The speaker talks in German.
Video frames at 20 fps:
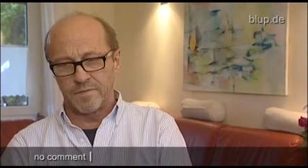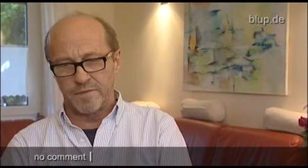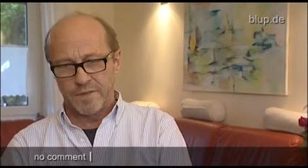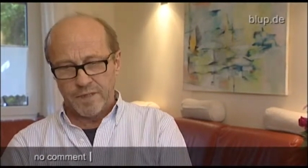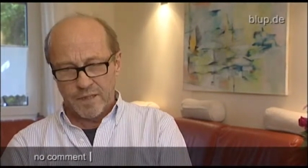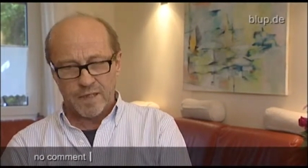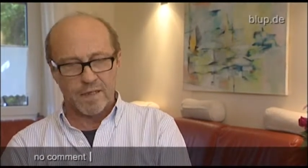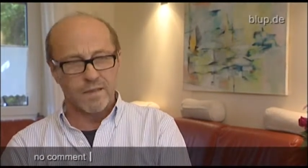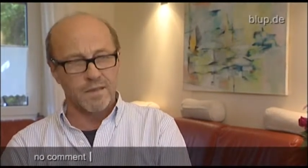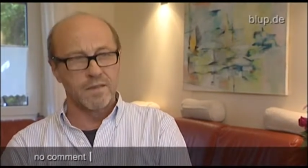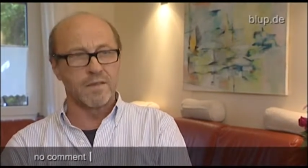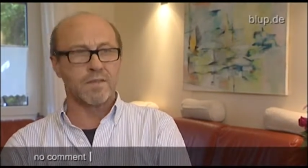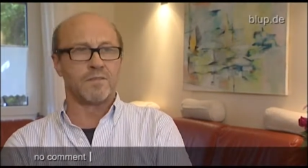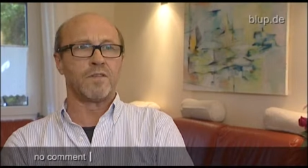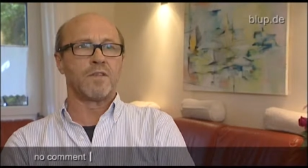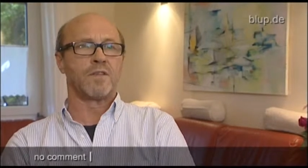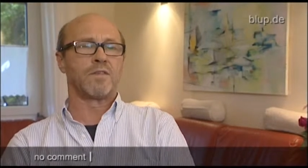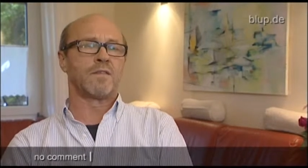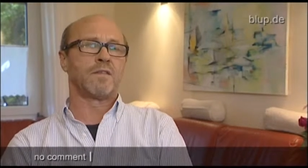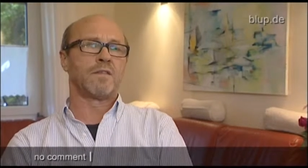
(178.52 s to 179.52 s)
Wir hatten ja,
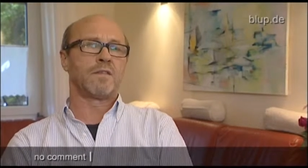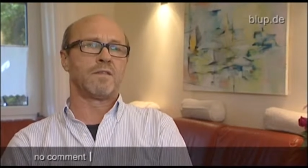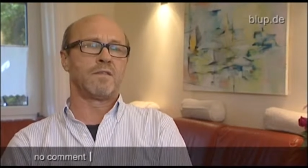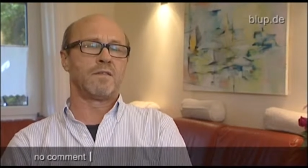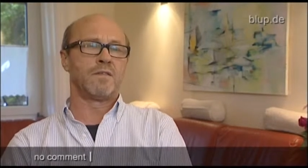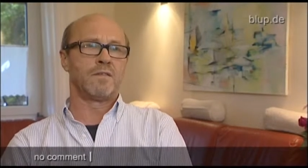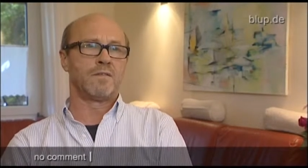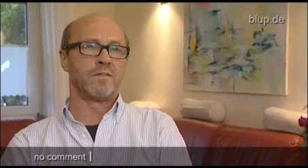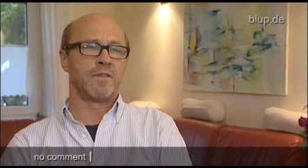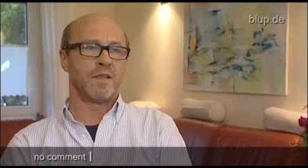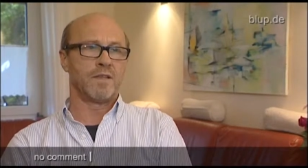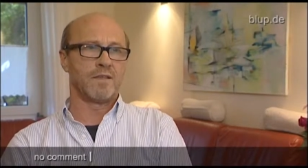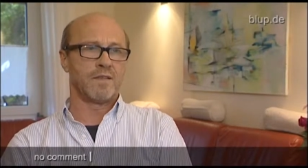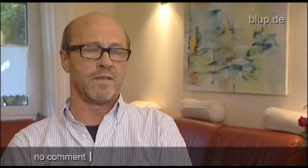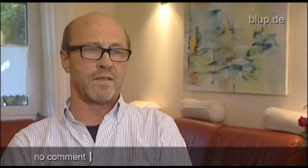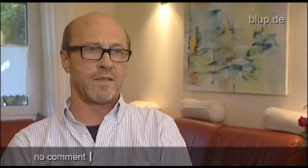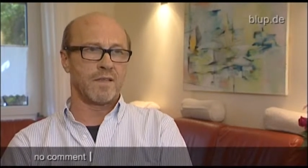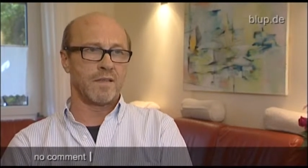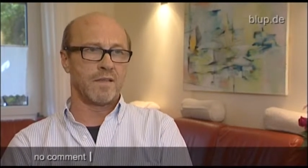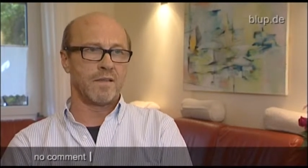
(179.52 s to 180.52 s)
wie gesagt, diesen
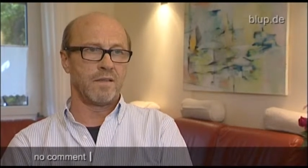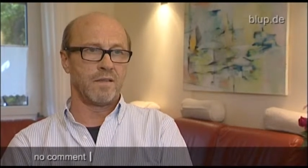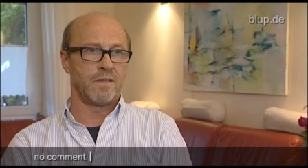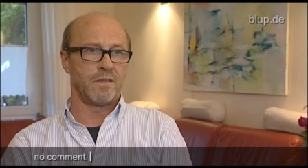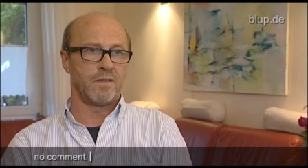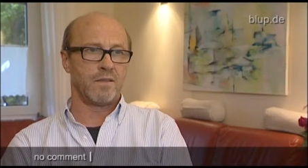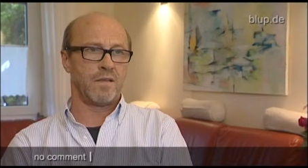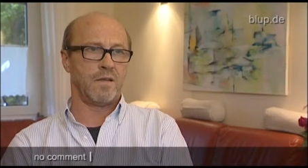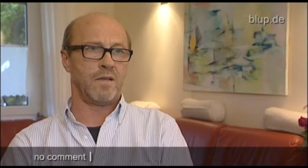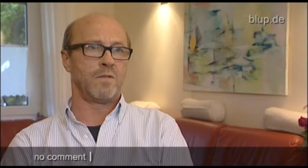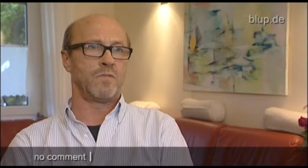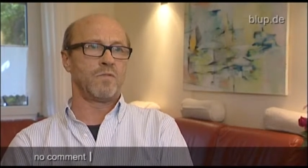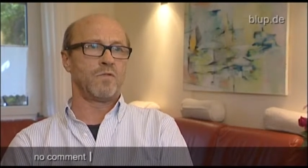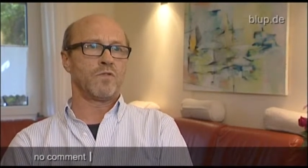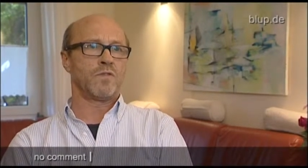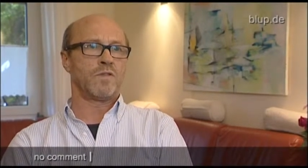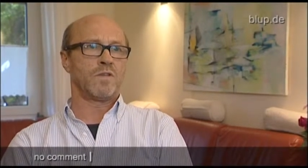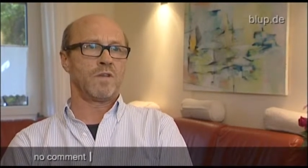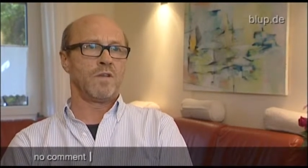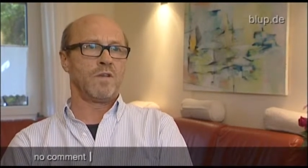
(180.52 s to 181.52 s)
weißen Zettel nicht, haben
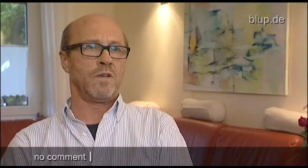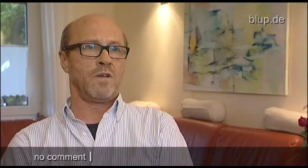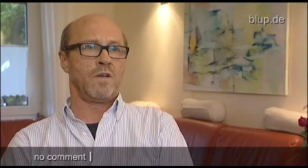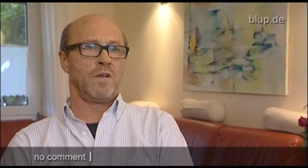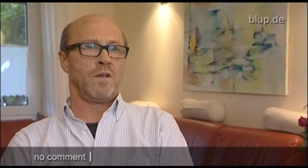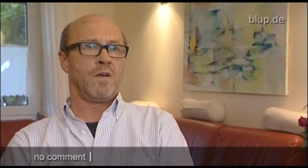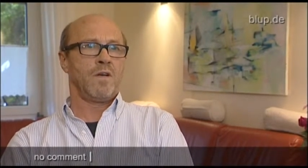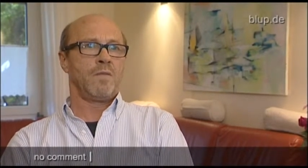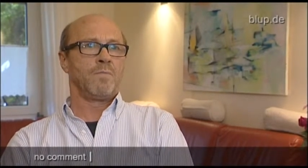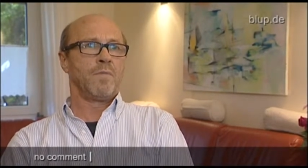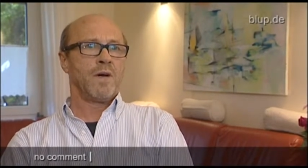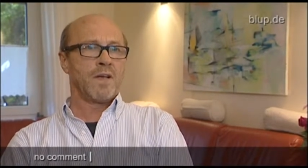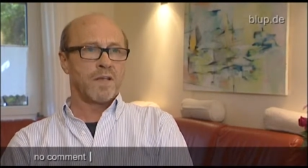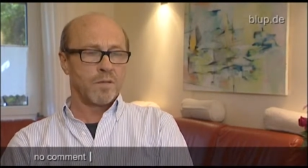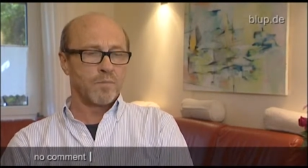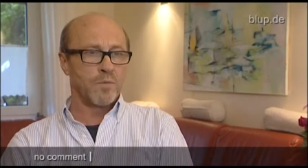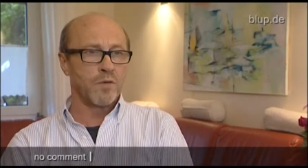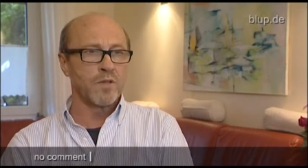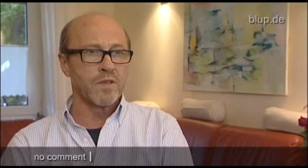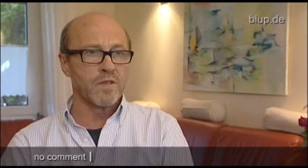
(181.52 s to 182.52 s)
uns bei der
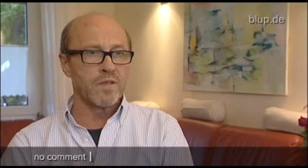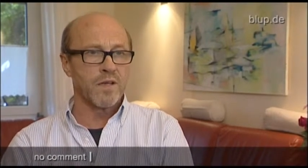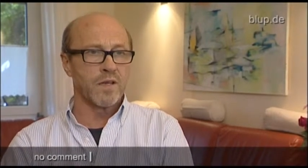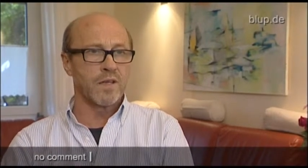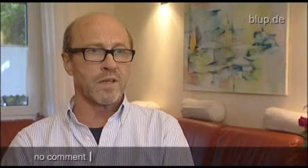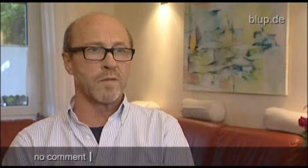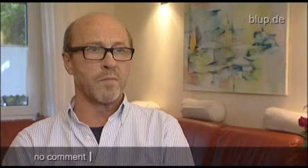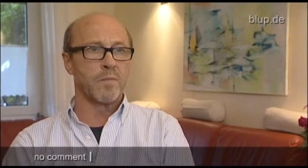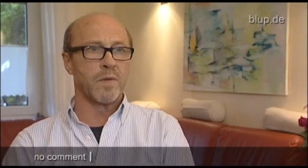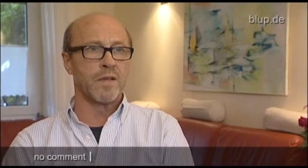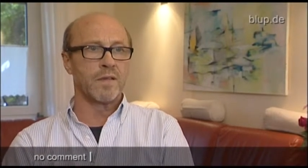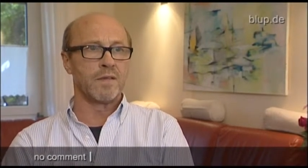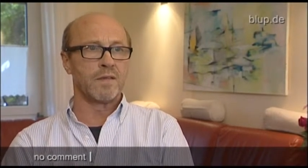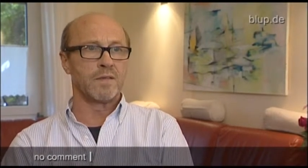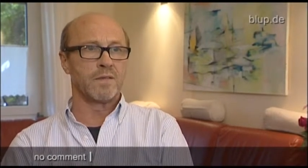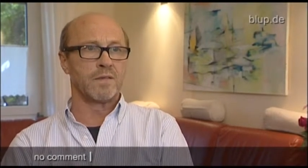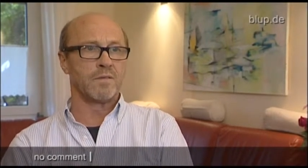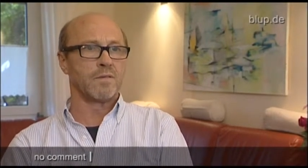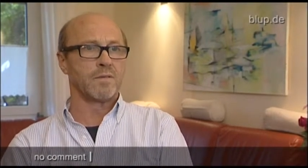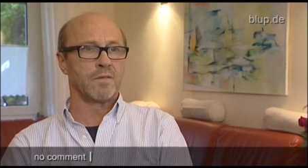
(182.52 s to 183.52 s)
Polizei
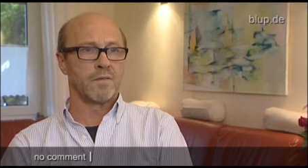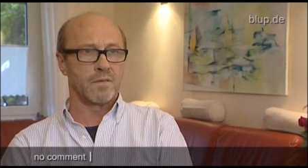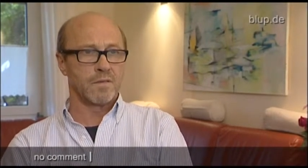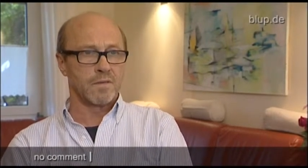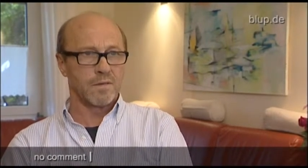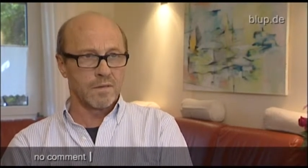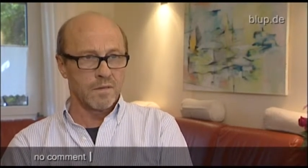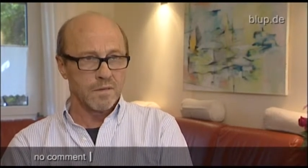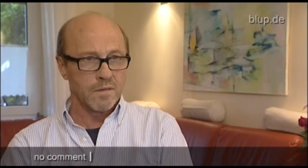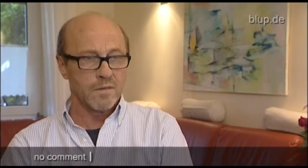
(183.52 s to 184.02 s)
gemeldet und